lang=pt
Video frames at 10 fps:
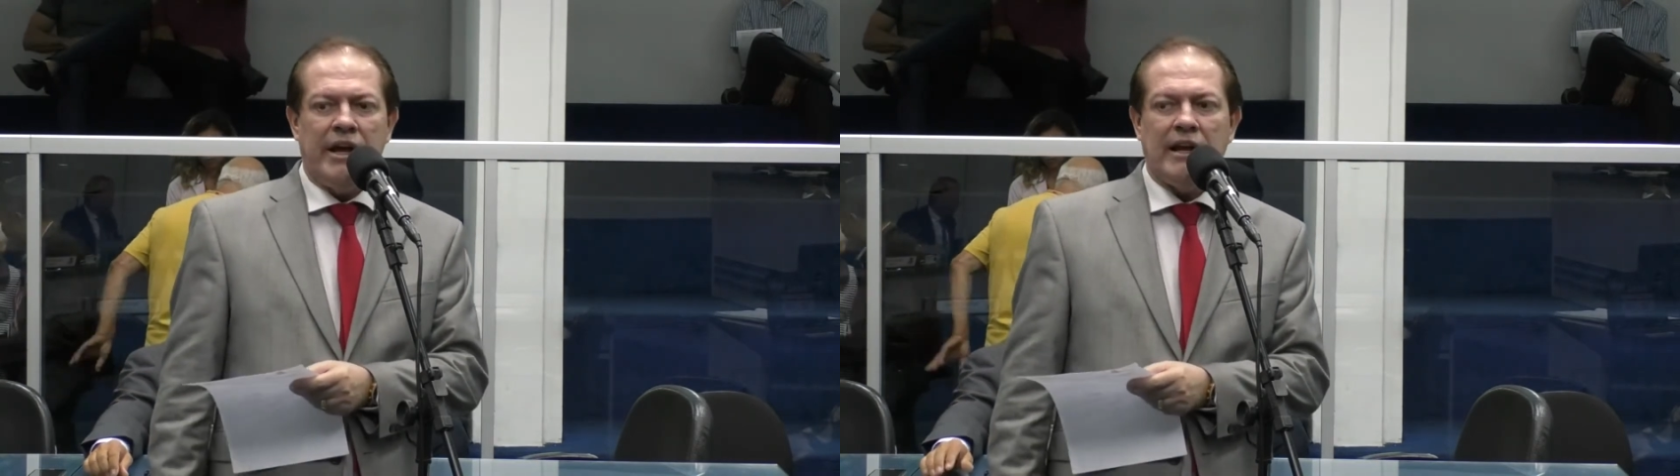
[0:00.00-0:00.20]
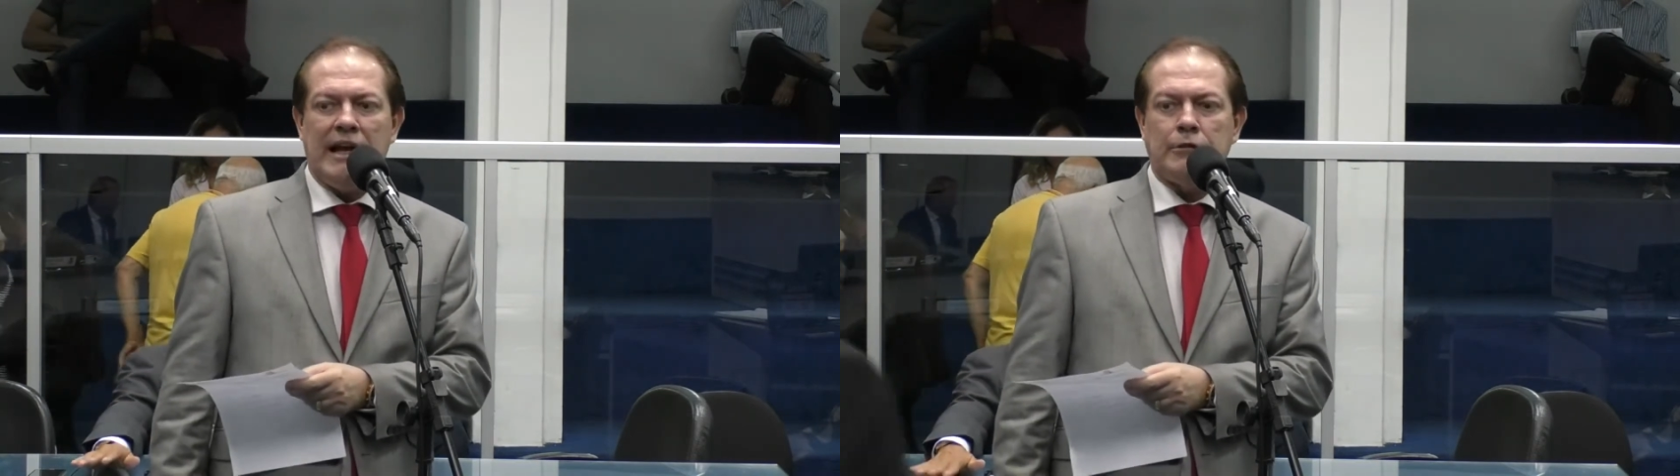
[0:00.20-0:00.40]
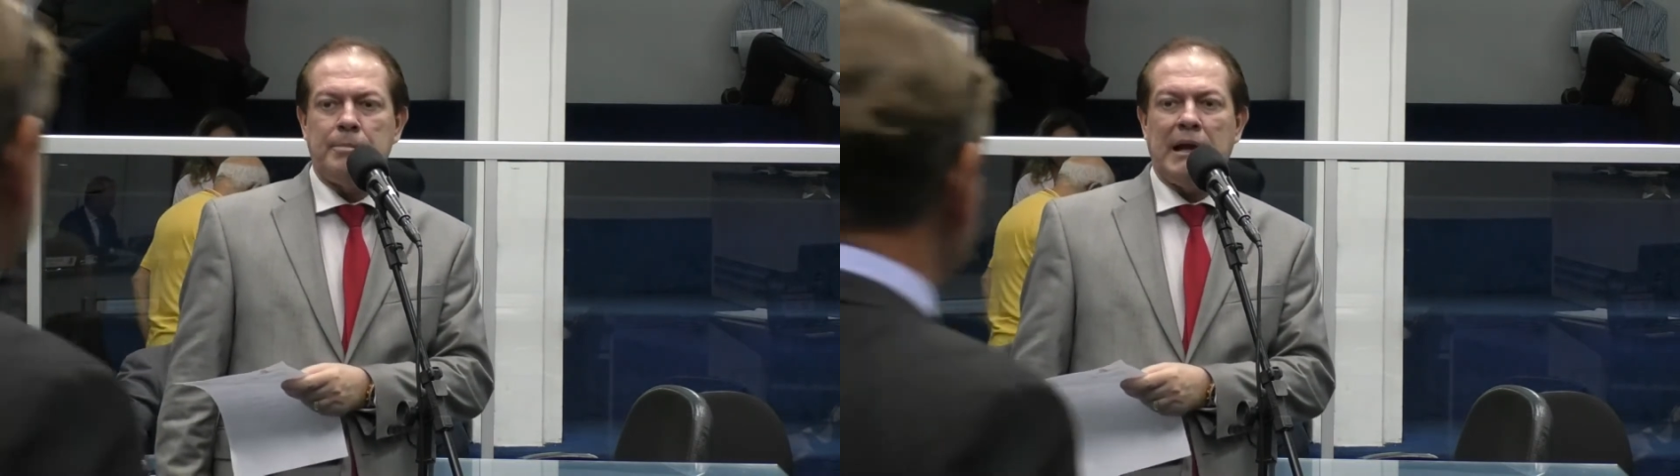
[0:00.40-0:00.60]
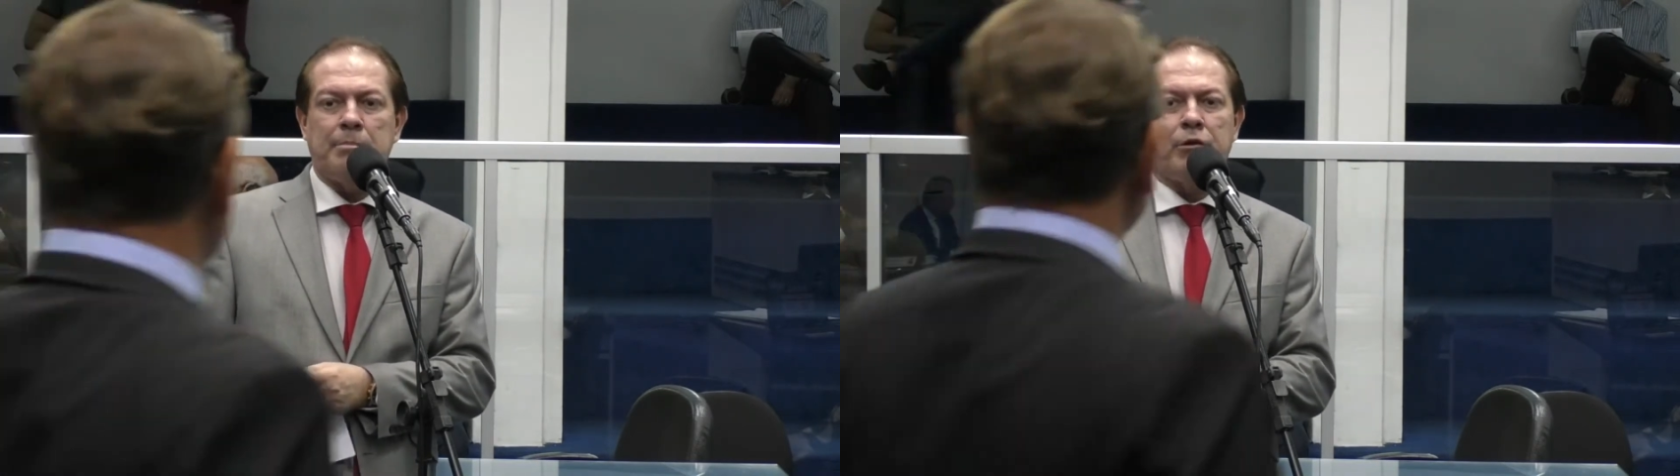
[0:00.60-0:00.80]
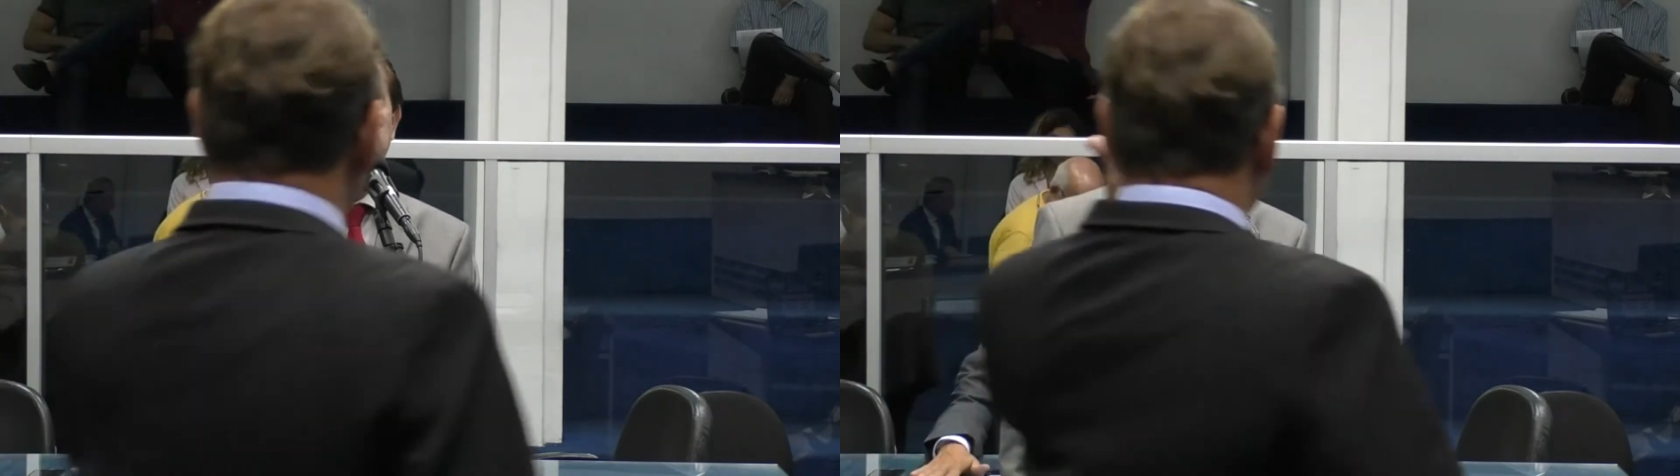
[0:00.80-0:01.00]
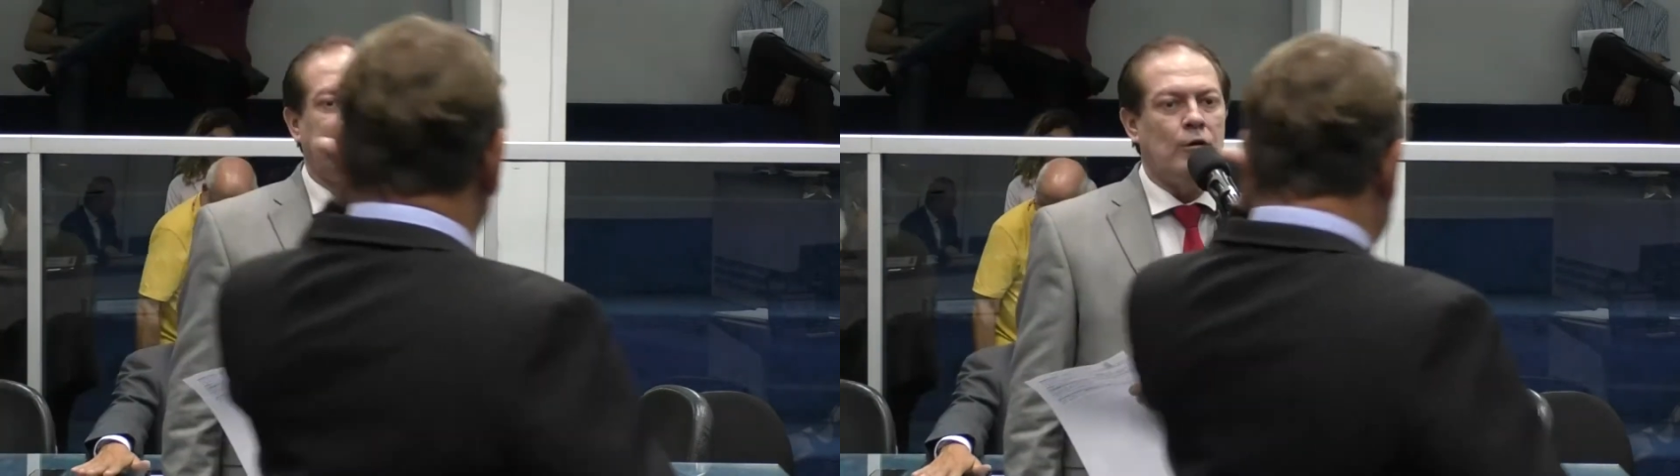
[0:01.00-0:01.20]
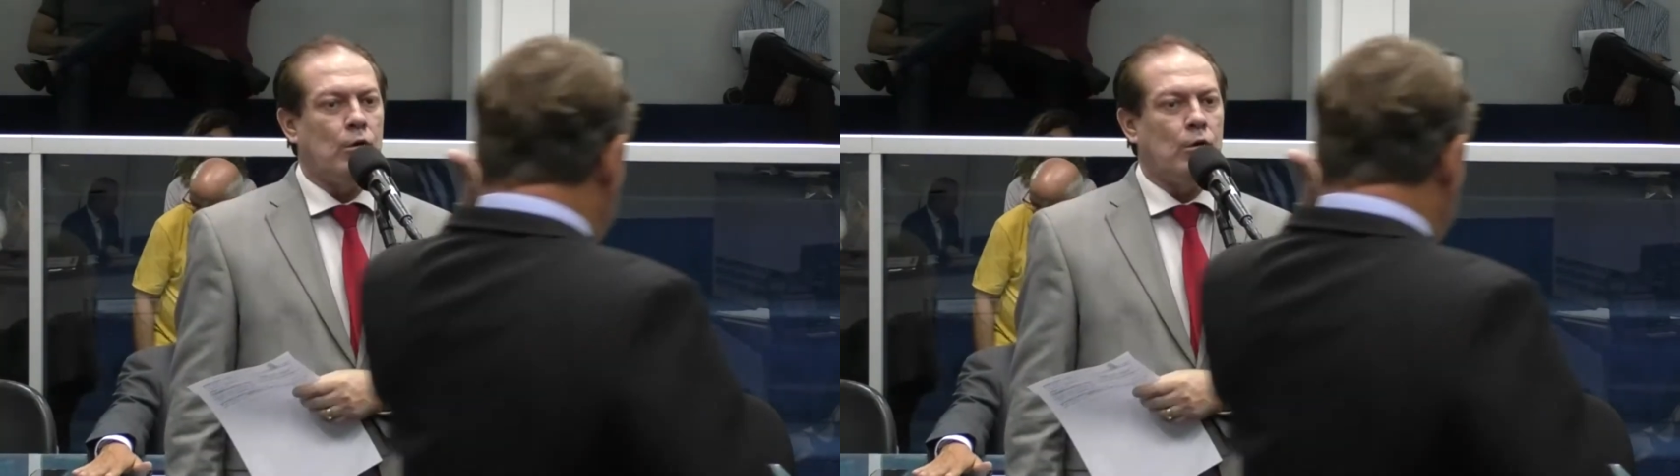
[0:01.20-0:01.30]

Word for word: Relato pela aprovação.